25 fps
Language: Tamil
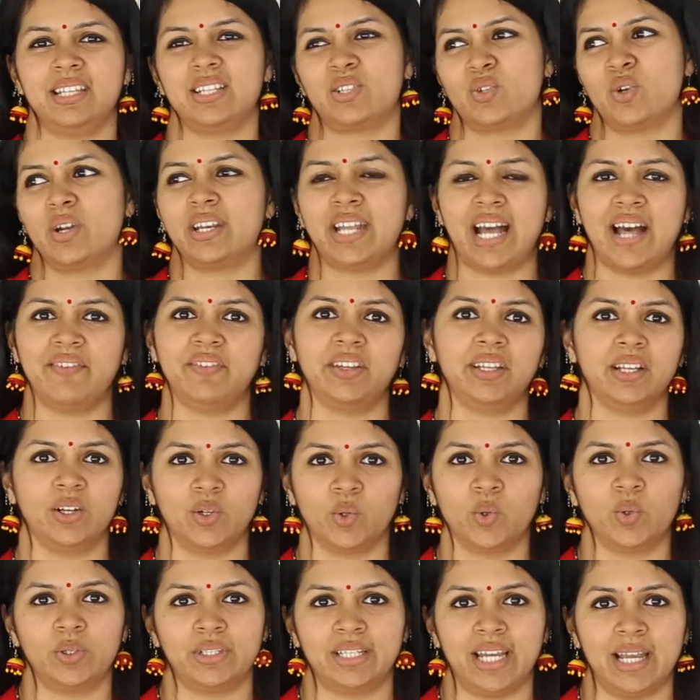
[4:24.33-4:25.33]
இஸ் நாட் ஹேவிங்
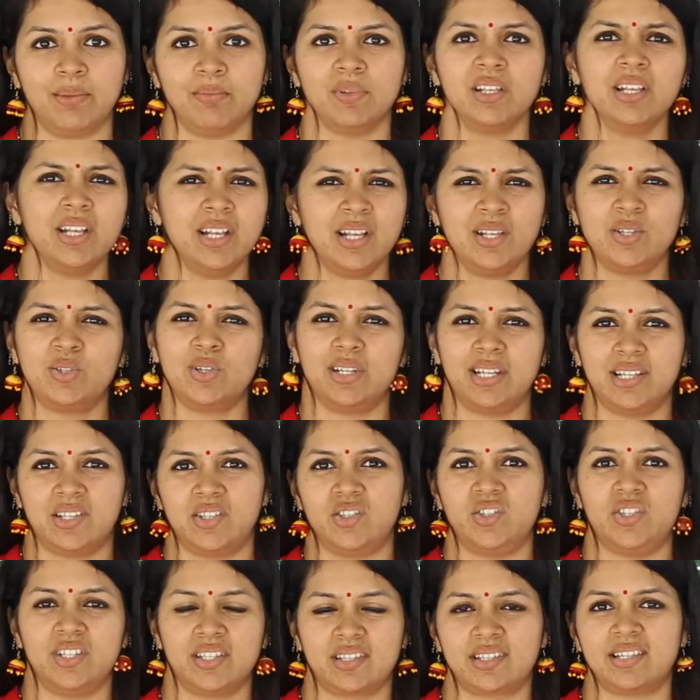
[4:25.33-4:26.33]
அ குட் டைம் ஸோ
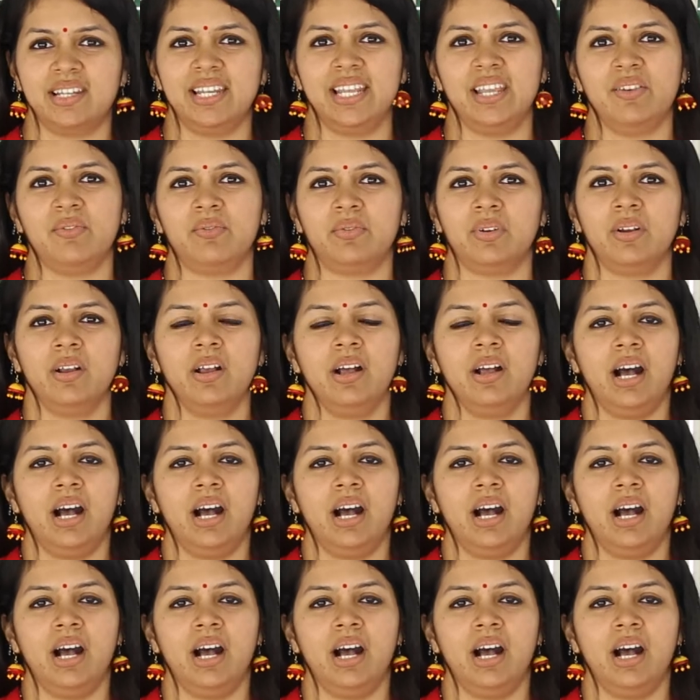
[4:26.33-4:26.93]
லெட்ஸ் ஜஸ்ட் லீவ்